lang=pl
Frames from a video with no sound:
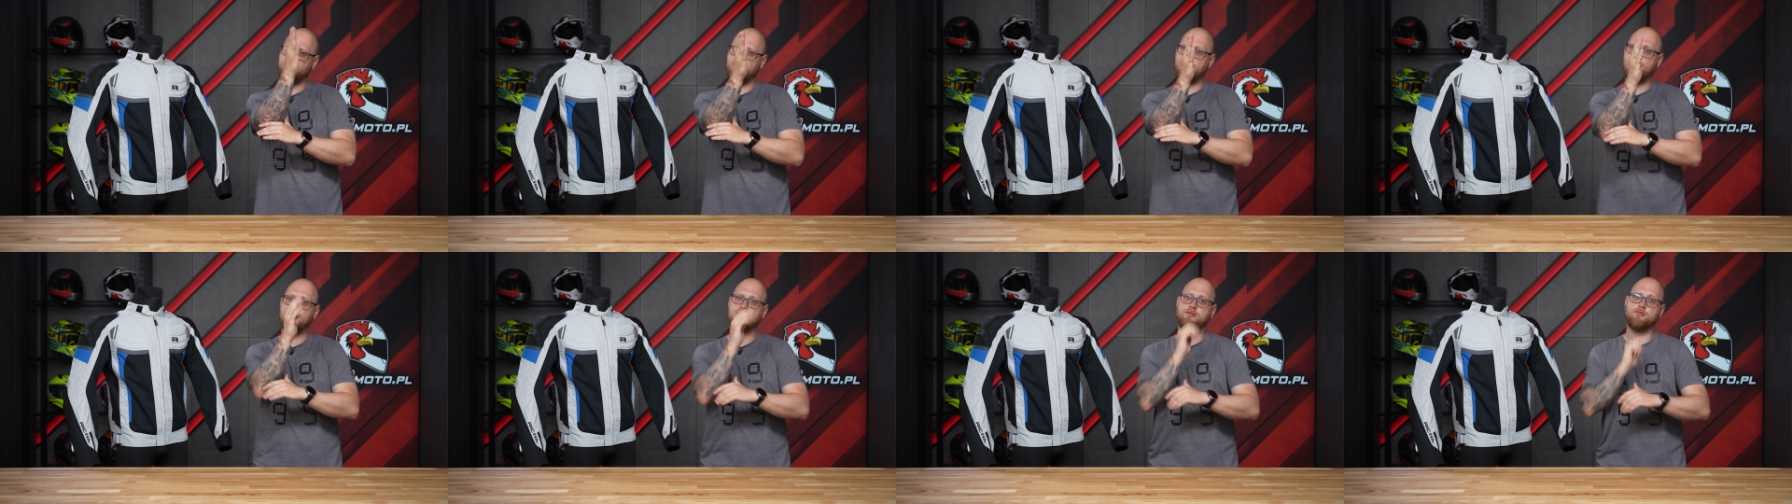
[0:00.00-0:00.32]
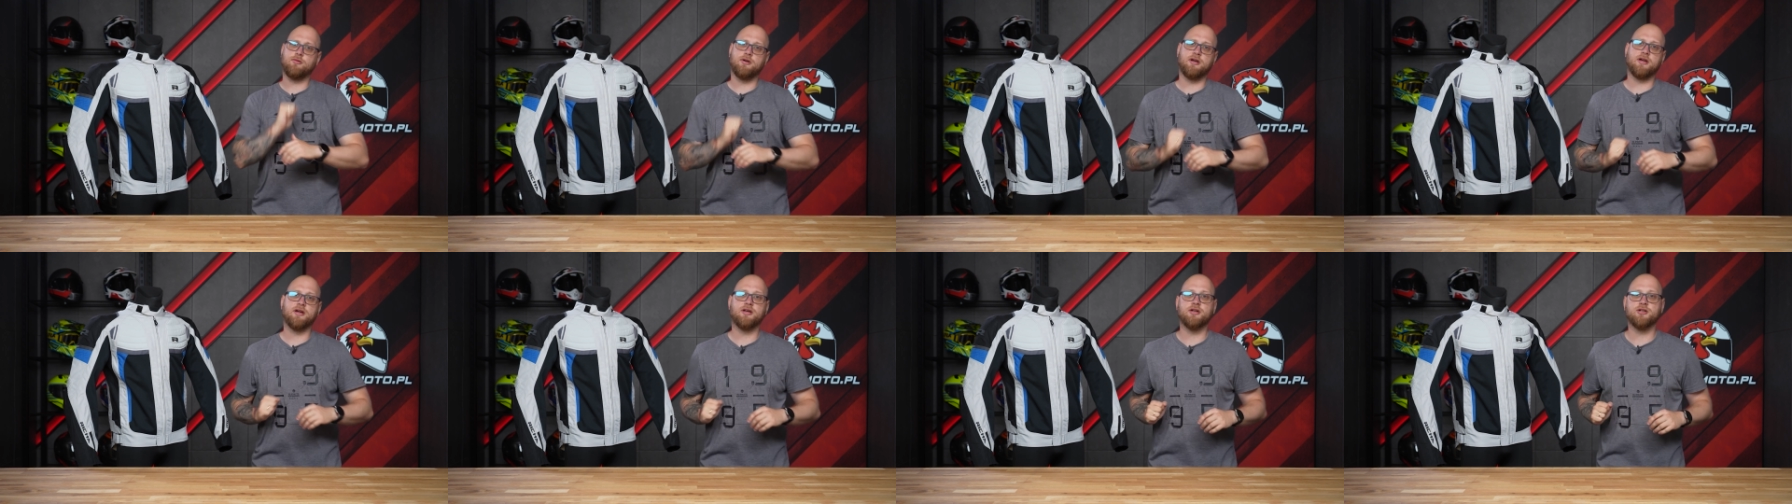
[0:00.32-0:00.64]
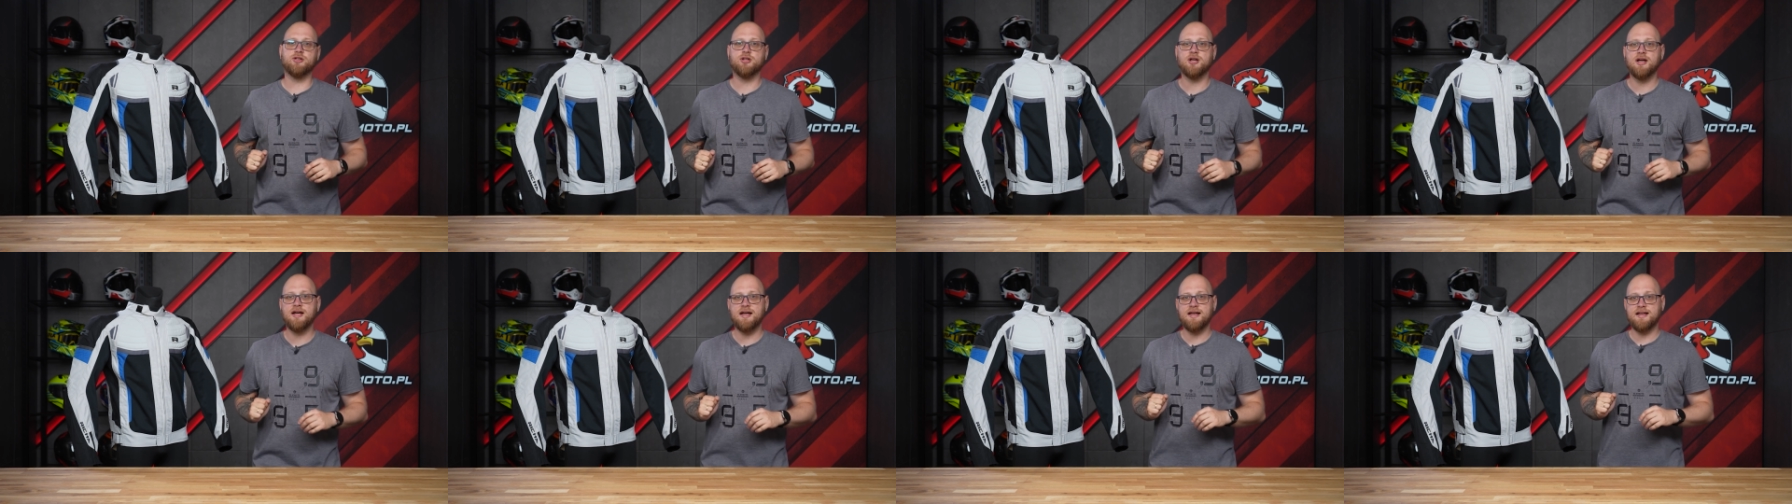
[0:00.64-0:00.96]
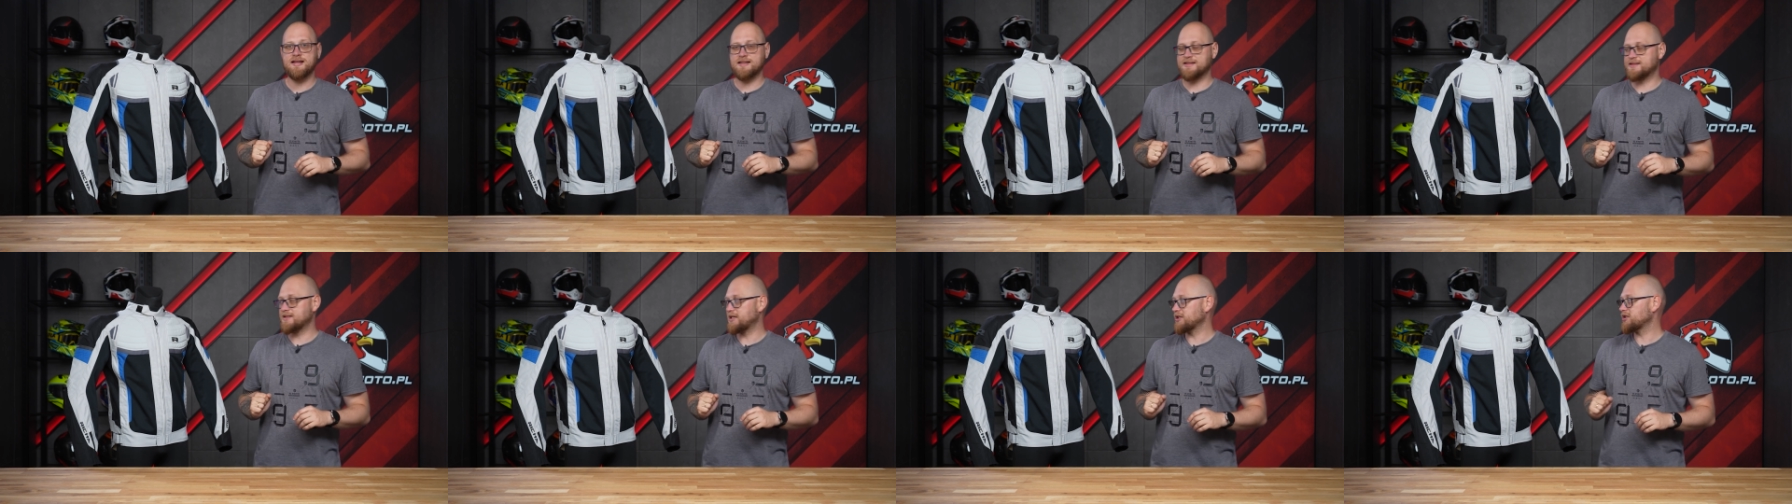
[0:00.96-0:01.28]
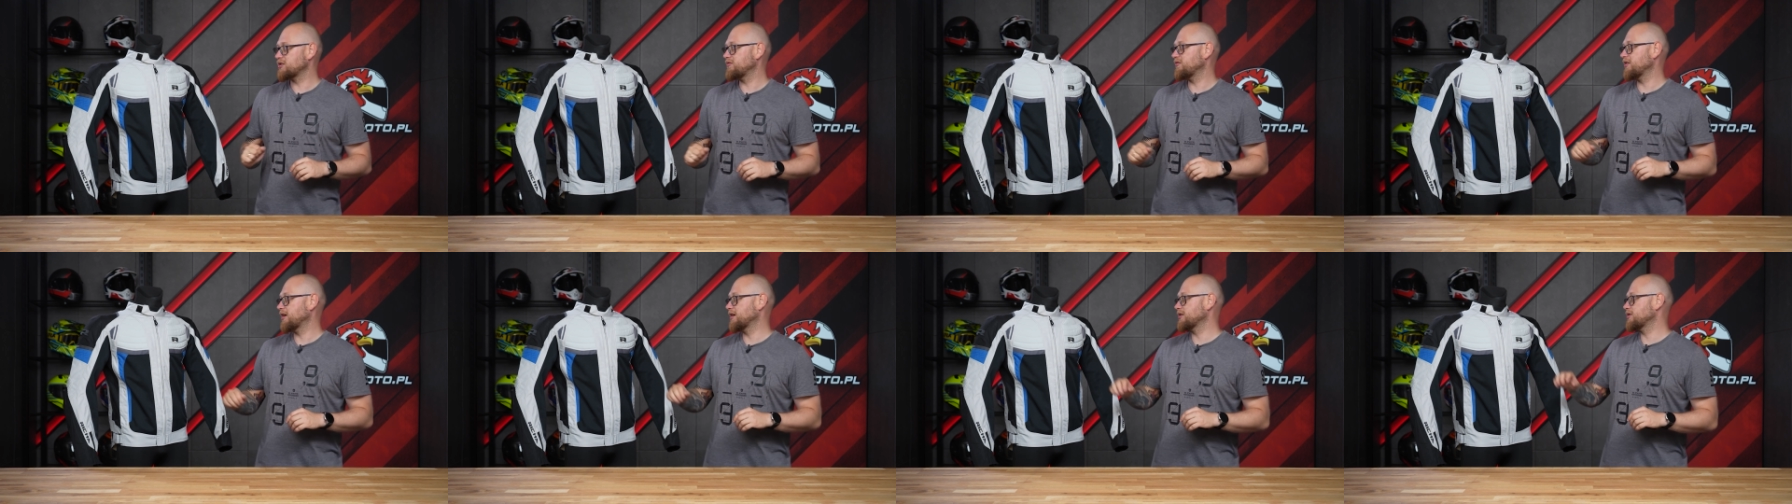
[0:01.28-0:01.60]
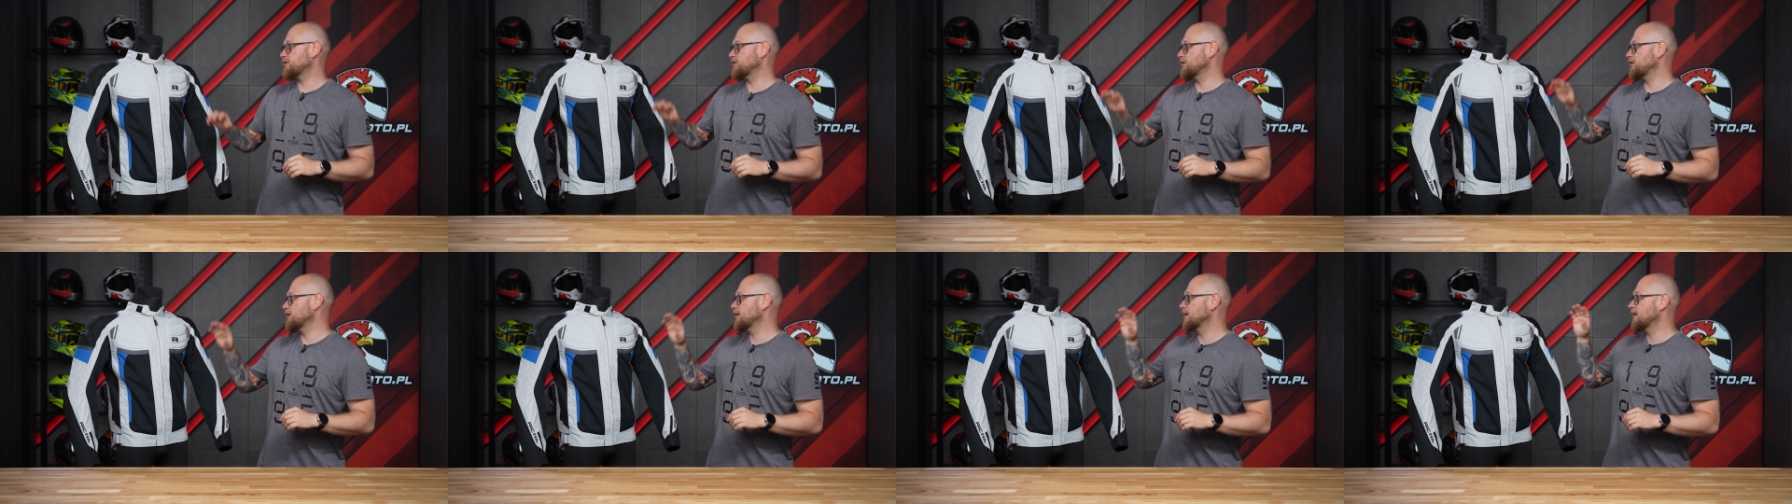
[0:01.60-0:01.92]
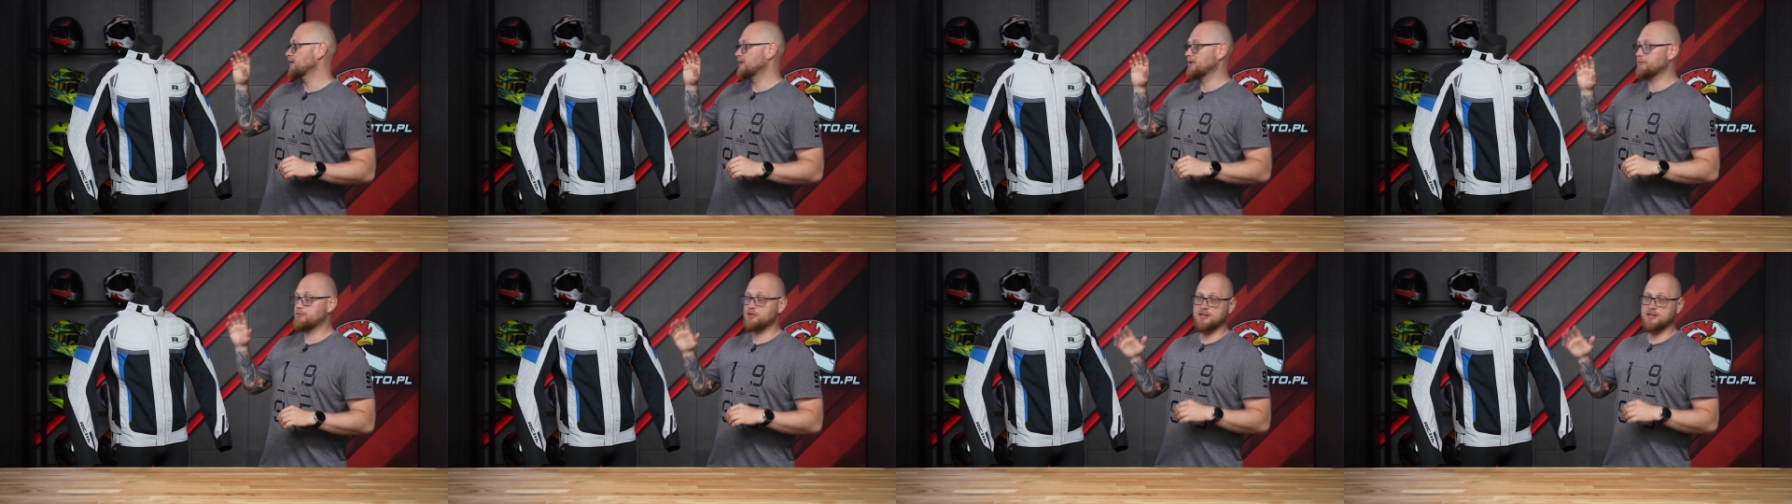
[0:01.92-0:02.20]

światło jakieś zaświeci,